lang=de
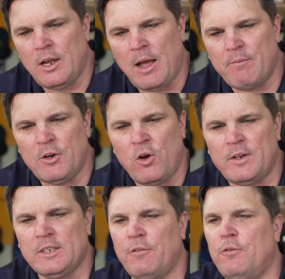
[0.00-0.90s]
Haben wir noch
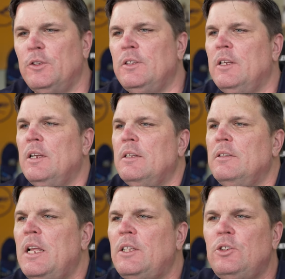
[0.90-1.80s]
was gefunden?
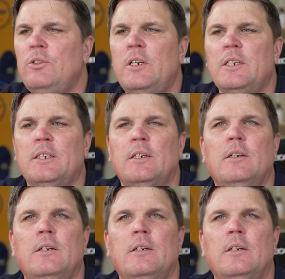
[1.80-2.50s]
Natürlich.